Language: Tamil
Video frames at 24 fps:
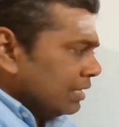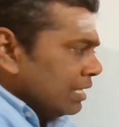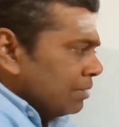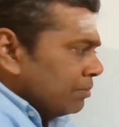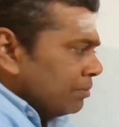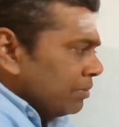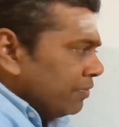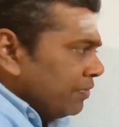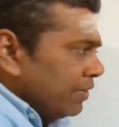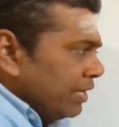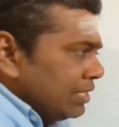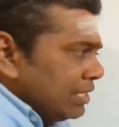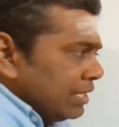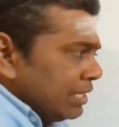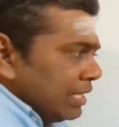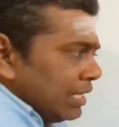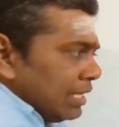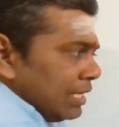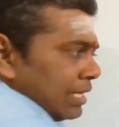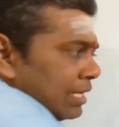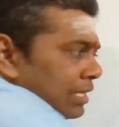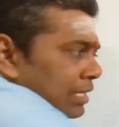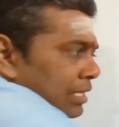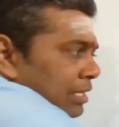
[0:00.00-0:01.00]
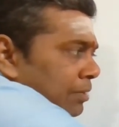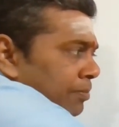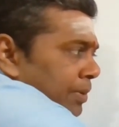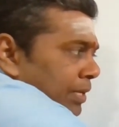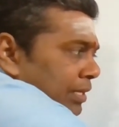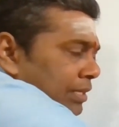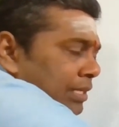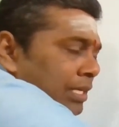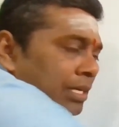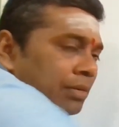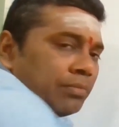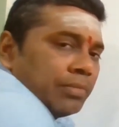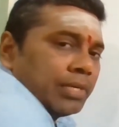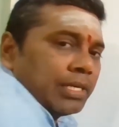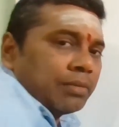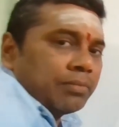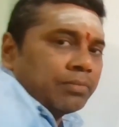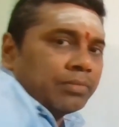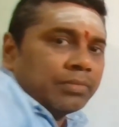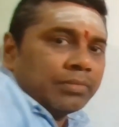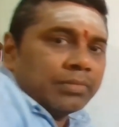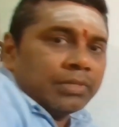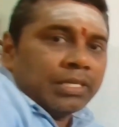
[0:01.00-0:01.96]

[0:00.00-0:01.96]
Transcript: இப்ப விருச்சிக லக்னக்கு பத்தாம் இடம்